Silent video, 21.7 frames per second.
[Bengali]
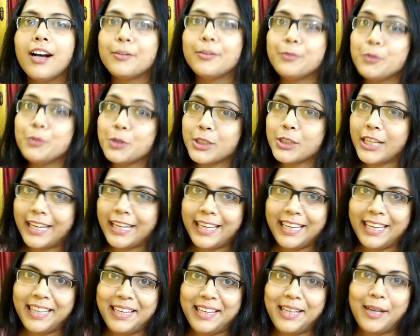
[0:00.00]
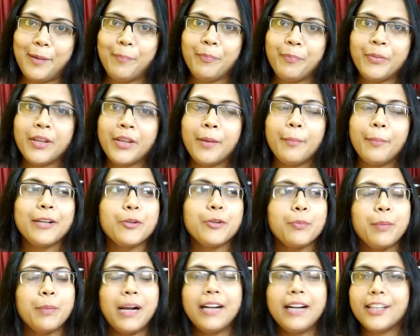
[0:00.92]
ফুচকা খেয়ে এলাম বা
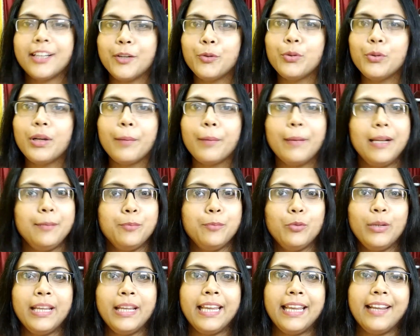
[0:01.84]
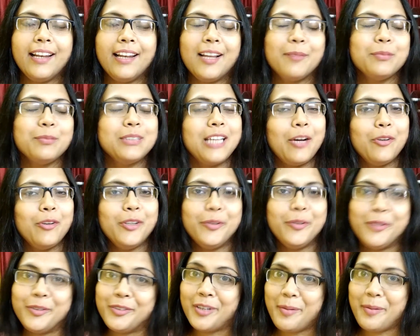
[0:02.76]
একটু পার্কে ঘুরে ভেলপুরি খেয়ে এলাম তাহলেও
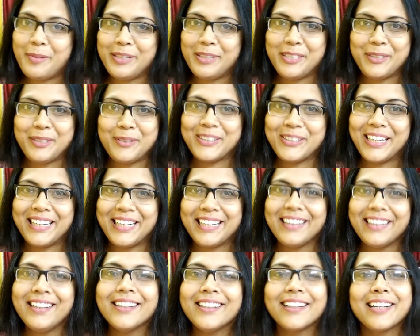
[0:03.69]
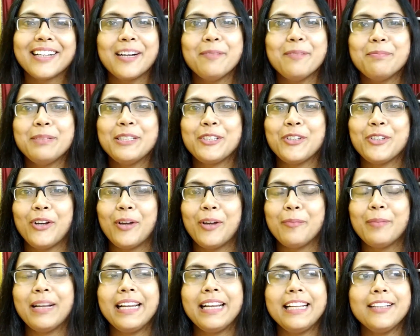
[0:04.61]
কিন্তু আমাদের ঘোরাটা কমপ্লিট হয়
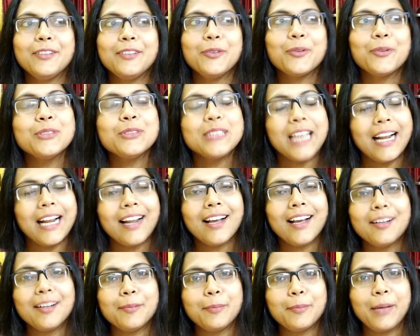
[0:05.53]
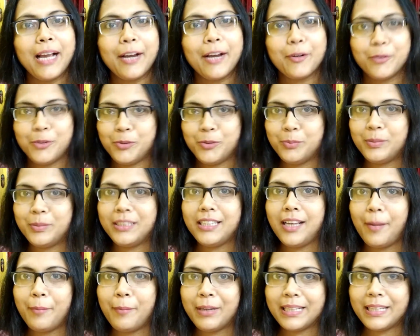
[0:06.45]
মানে ধরুন যারা এখনো অব্দি
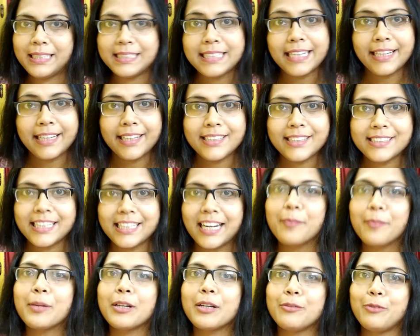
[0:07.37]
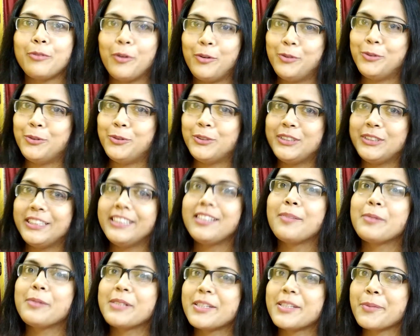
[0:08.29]
আমাকে চেনেন যারা আমাকে ফলো করছেন
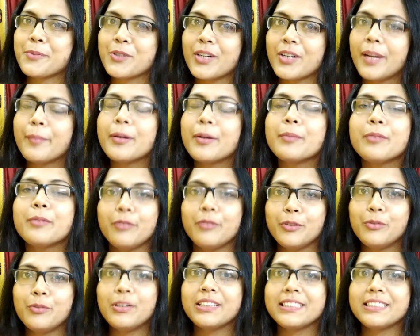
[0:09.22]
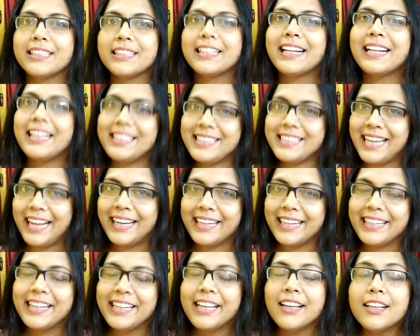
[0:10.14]
আমার সাবস্ক্রাইবার বা ভিউয়ার্সরা তারা
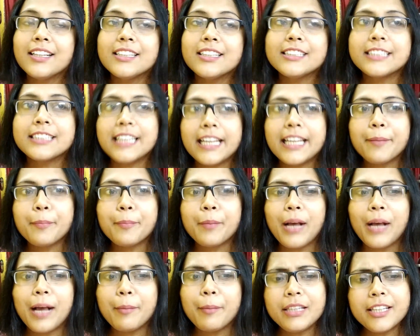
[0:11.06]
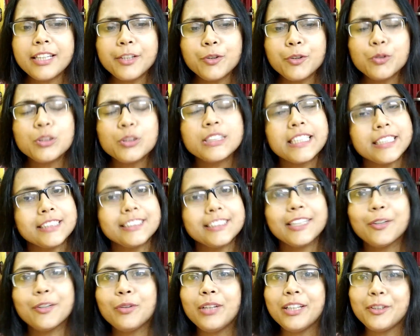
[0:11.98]
জানেন যে আমি কিন্তু
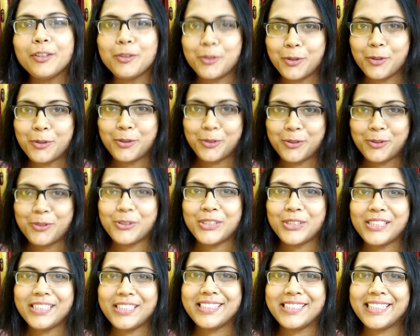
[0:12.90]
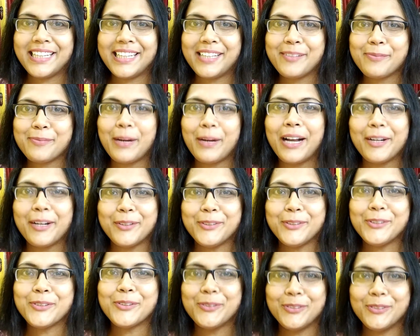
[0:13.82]
চেষ্টা করি একটু ছোট ছোট জিনিসে
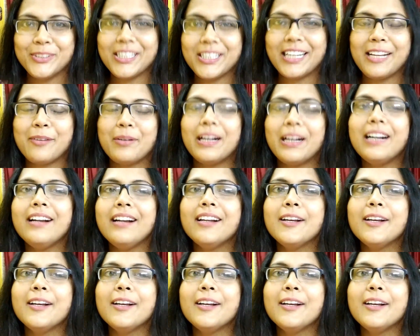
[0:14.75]
আনন্দ খুঁজে নেওয়ার